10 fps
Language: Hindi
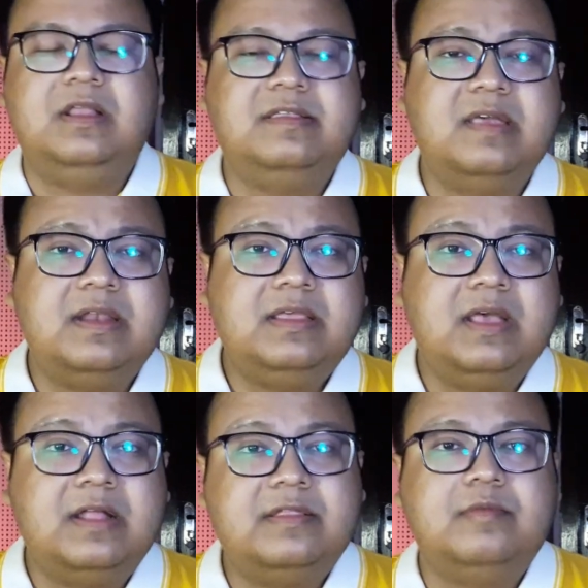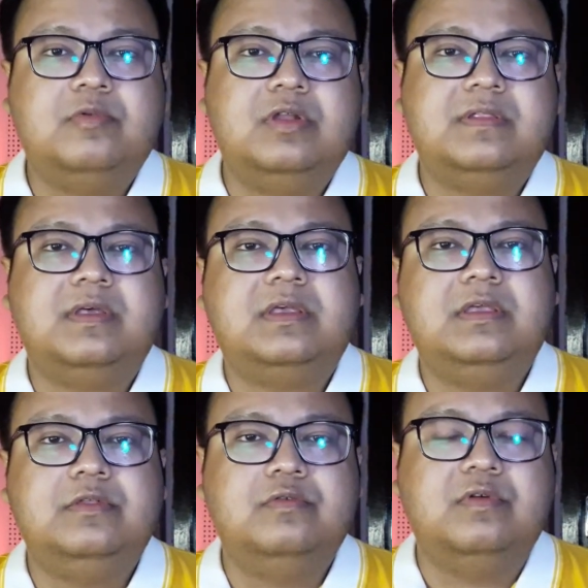लिसा ने यहाँ तक बोला था
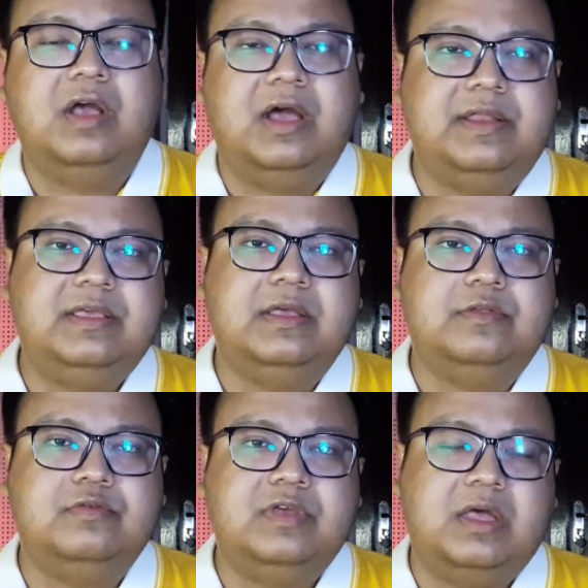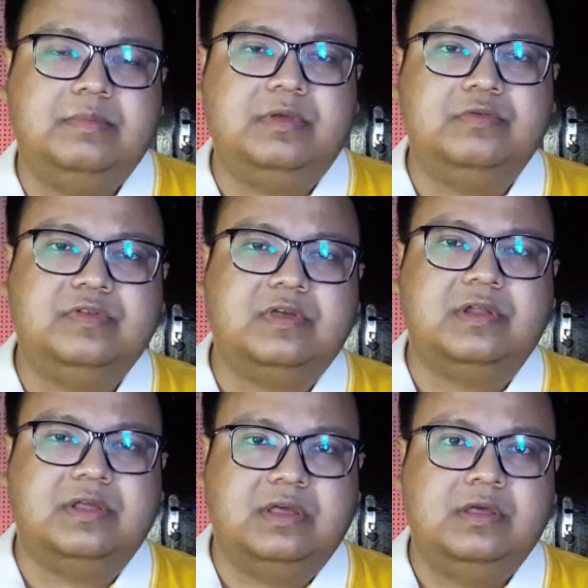कि जो गाड़ी है जो ये आदमी यूज
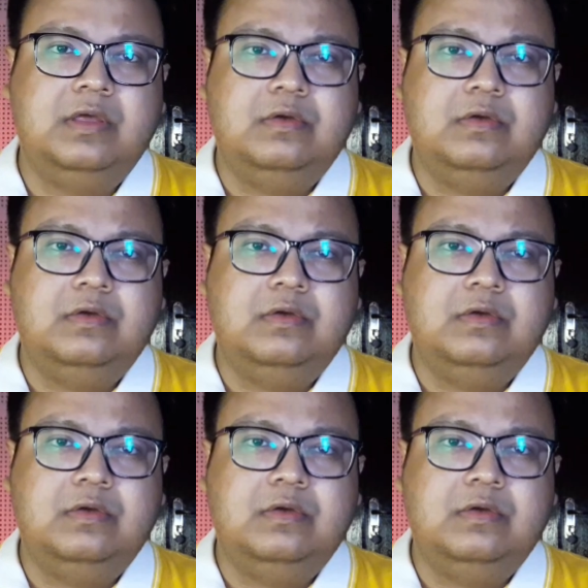कर रहा है